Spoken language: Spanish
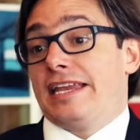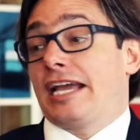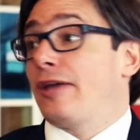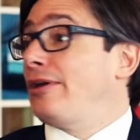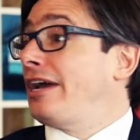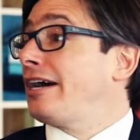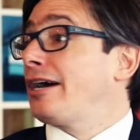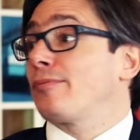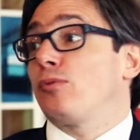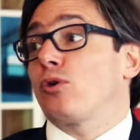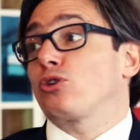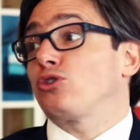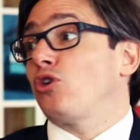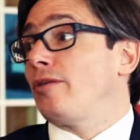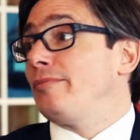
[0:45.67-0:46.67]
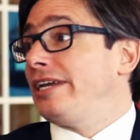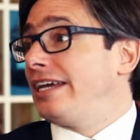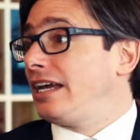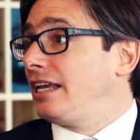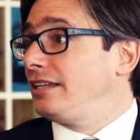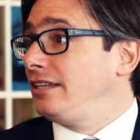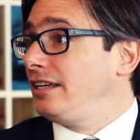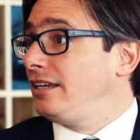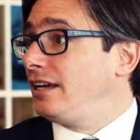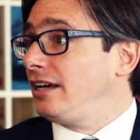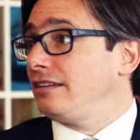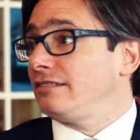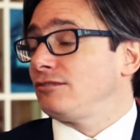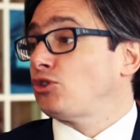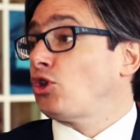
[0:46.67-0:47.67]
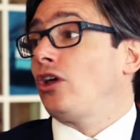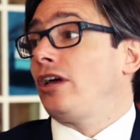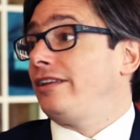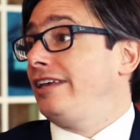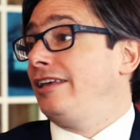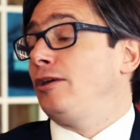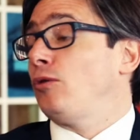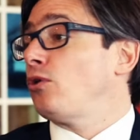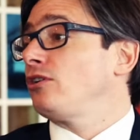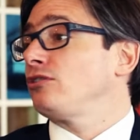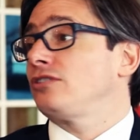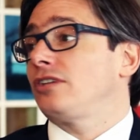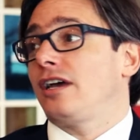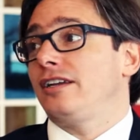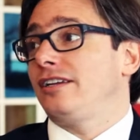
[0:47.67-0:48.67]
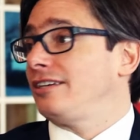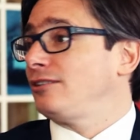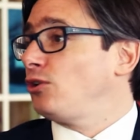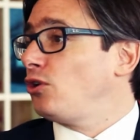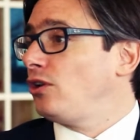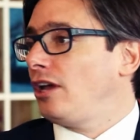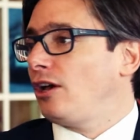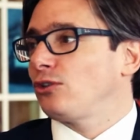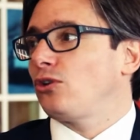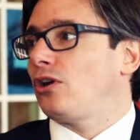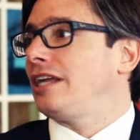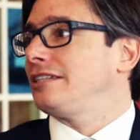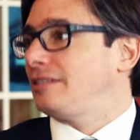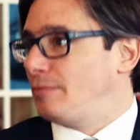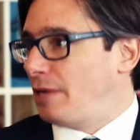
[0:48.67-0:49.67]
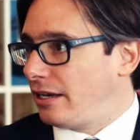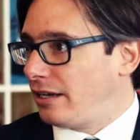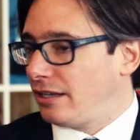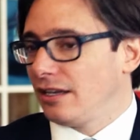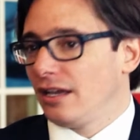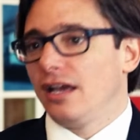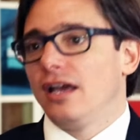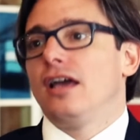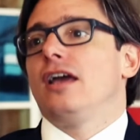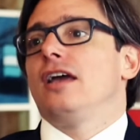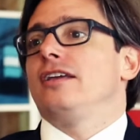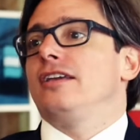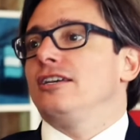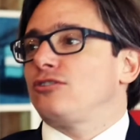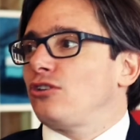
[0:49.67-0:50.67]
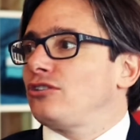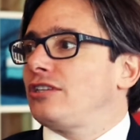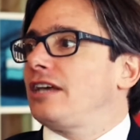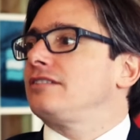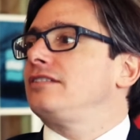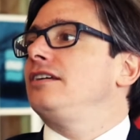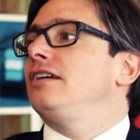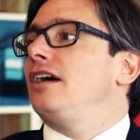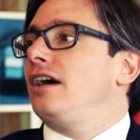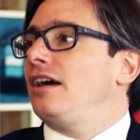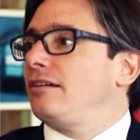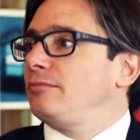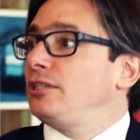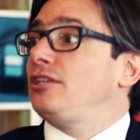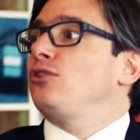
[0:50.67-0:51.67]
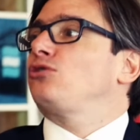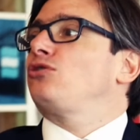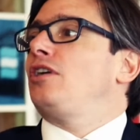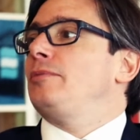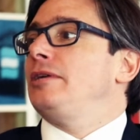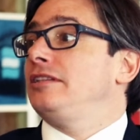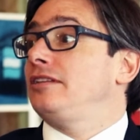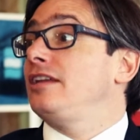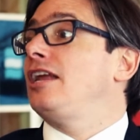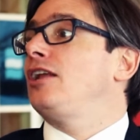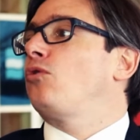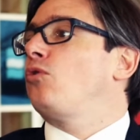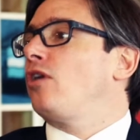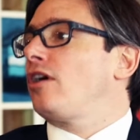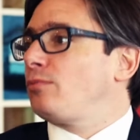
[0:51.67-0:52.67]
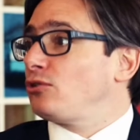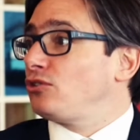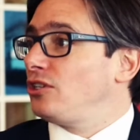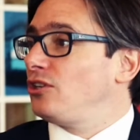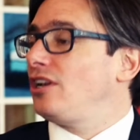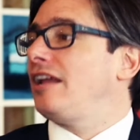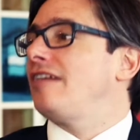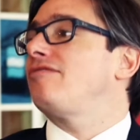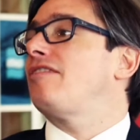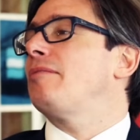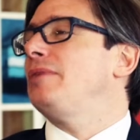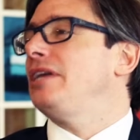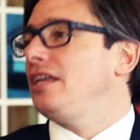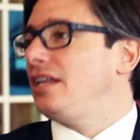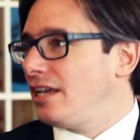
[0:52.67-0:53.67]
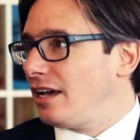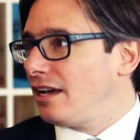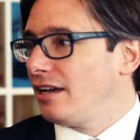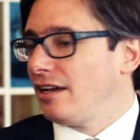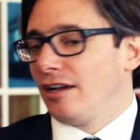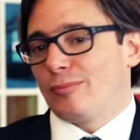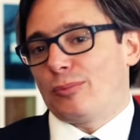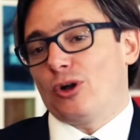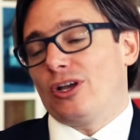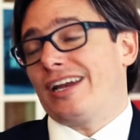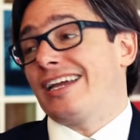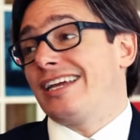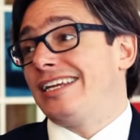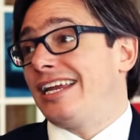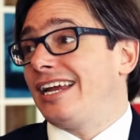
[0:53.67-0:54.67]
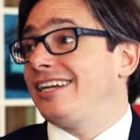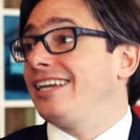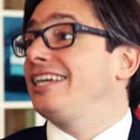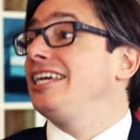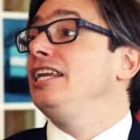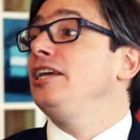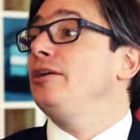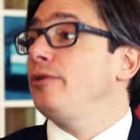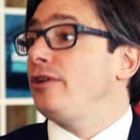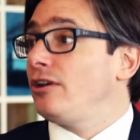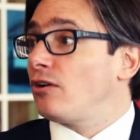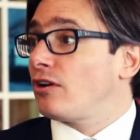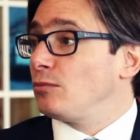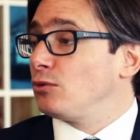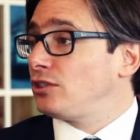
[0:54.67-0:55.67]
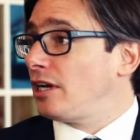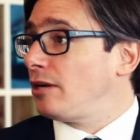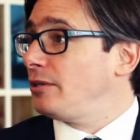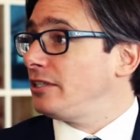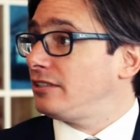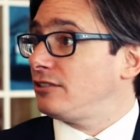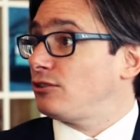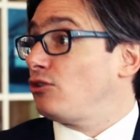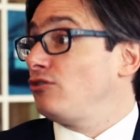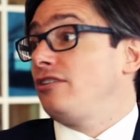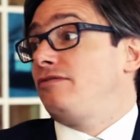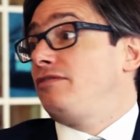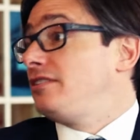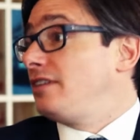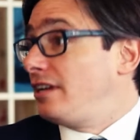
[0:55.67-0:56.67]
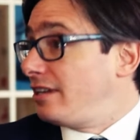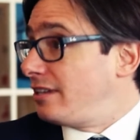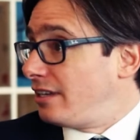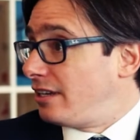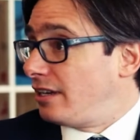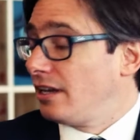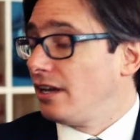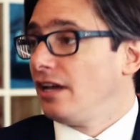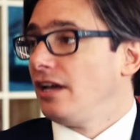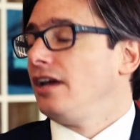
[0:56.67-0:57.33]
Tenía que viajar por toda América Latina, toda, desde Buenos Aires a todos lados, toda la semana. Y eso te hacía, viste, no solamente en el cuerpo, sino en la familia, poder generar equilibrios que muchas veces son difíciles de,